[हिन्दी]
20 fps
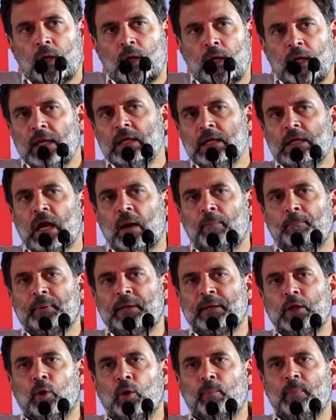इन
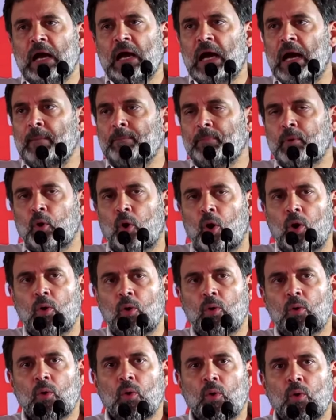कंपनियों में आपको
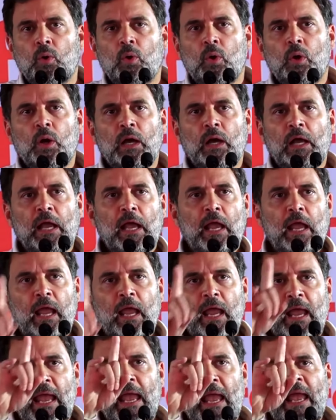
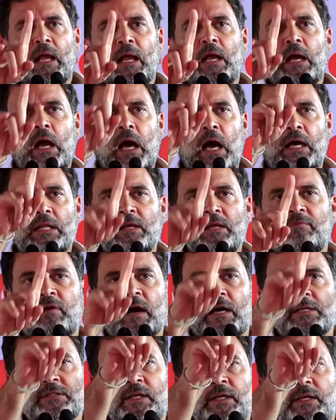एक
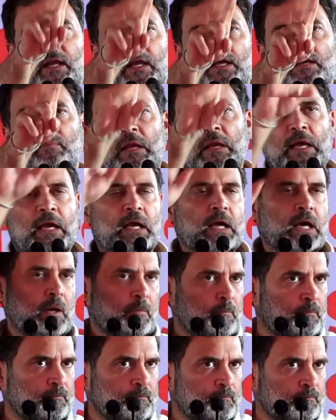आदिवासी नहीं मिलेगा
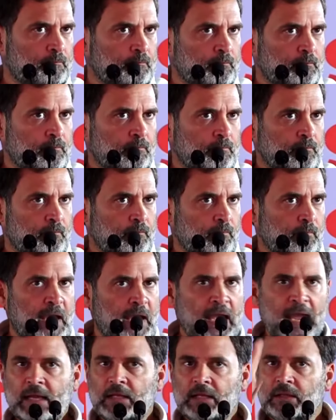
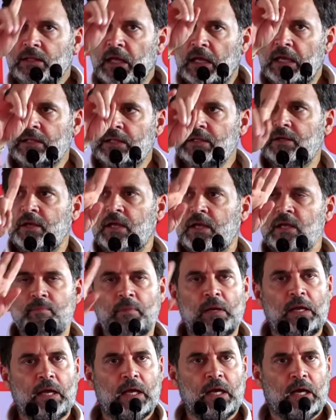एक दलित नहीं
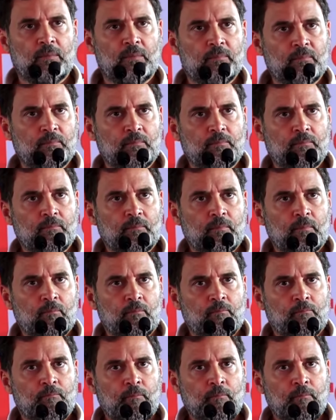मिलेगा
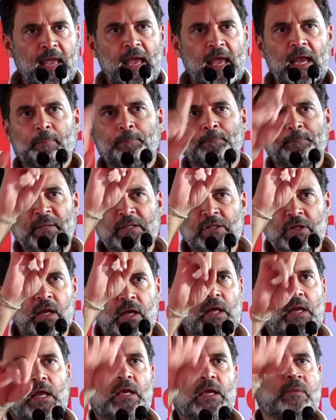एक पिछड़ा
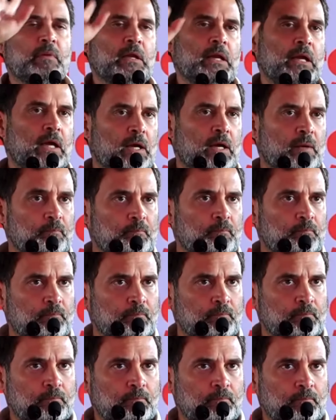नहीं मिलेगा
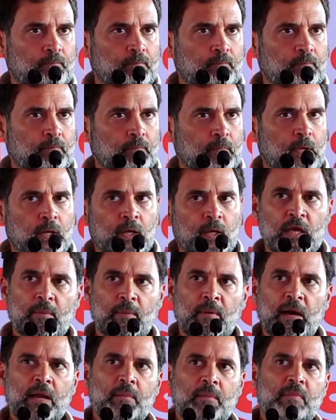ये
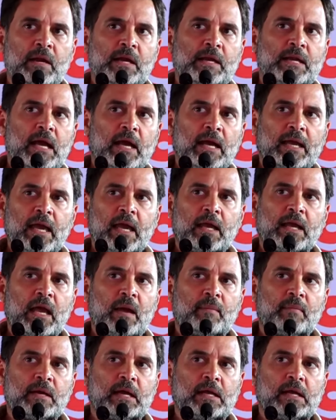हमारे मीडिया के
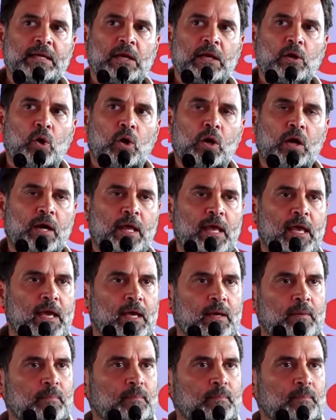कैमरा लिए लोग खड़े हैं